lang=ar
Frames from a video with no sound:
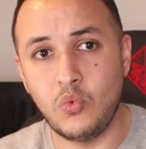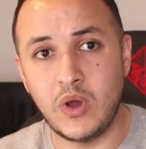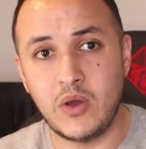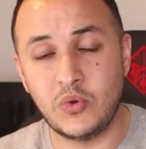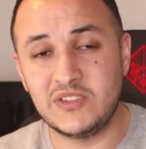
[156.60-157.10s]

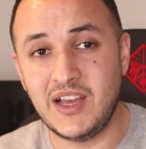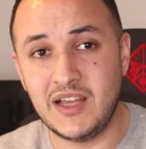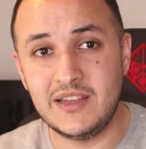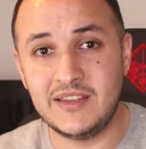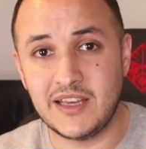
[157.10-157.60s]

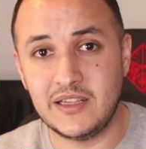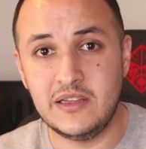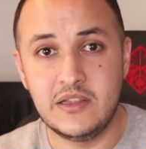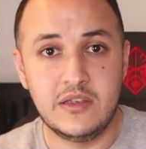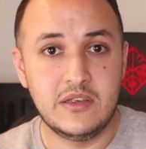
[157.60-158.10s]
ووسائل
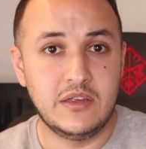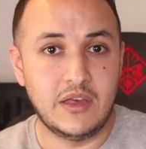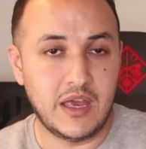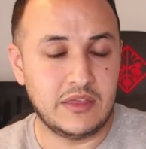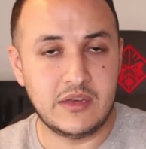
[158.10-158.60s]
النقل
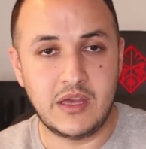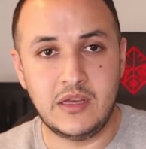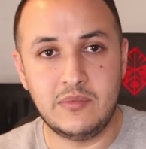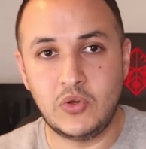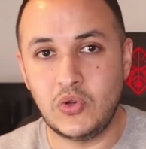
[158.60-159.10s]
أيضا
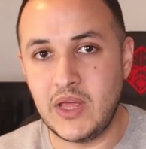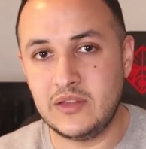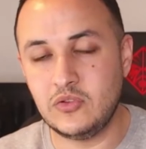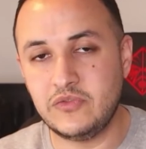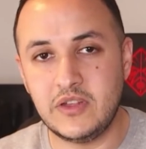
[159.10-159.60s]
يعني بكلها
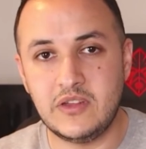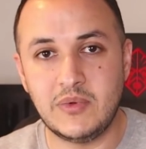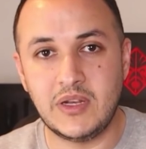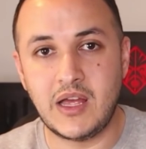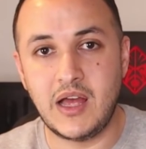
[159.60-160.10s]
سوف
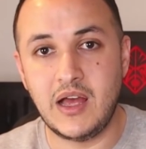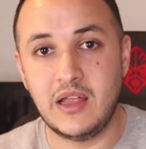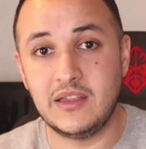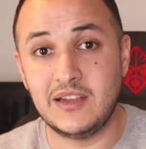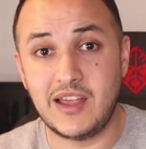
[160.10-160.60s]
يتم إلغاء
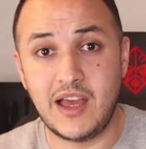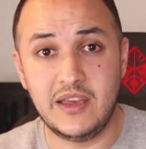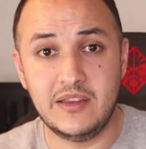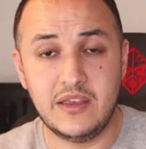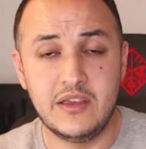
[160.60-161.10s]
هذه
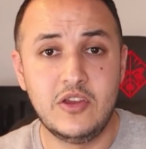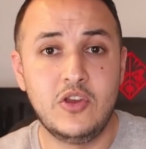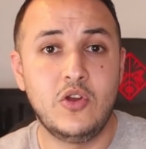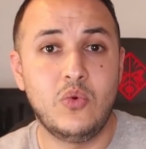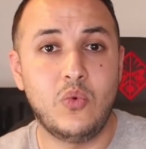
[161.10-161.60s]
القاعدة
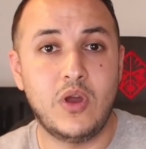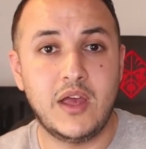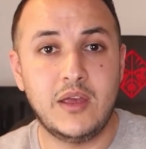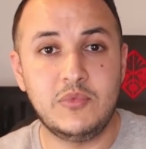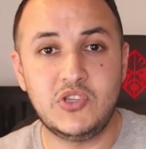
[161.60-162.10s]

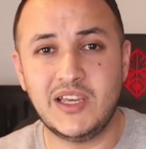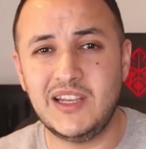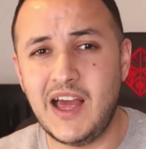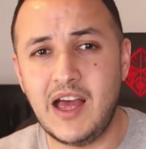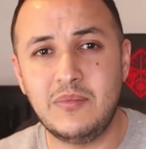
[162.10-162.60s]

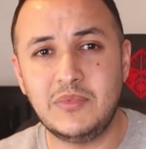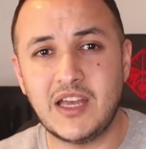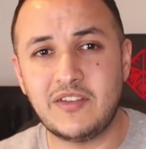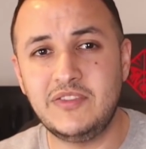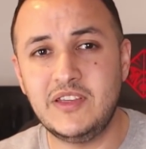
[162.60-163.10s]
وبشكل عام
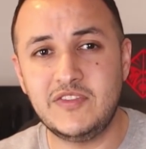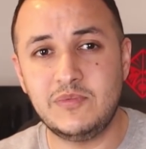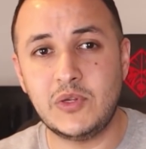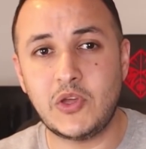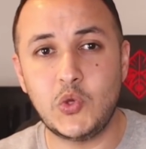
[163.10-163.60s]
تخفيف
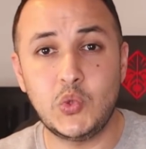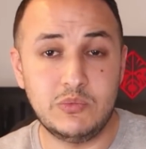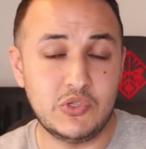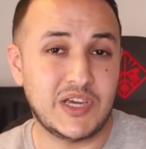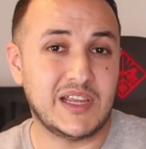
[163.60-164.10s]

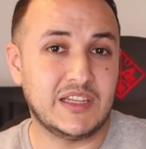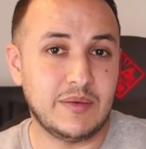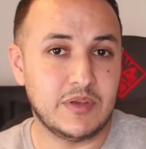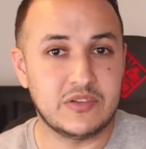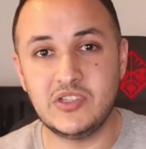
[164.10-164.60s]
بالقيود بشكل
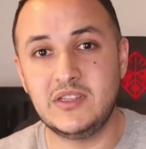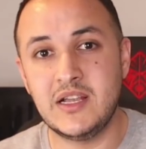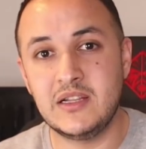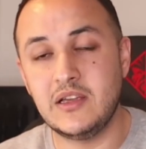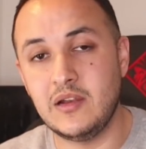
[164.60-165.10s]
كبير
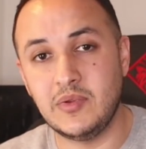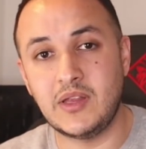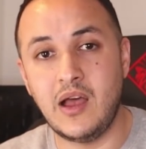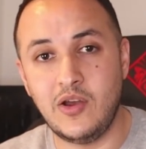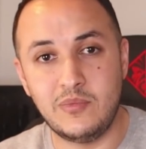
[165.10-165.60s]
جدا
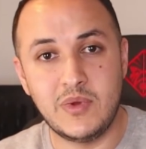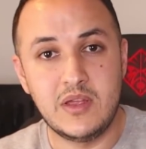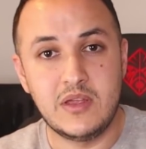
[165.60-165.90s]
المطاعم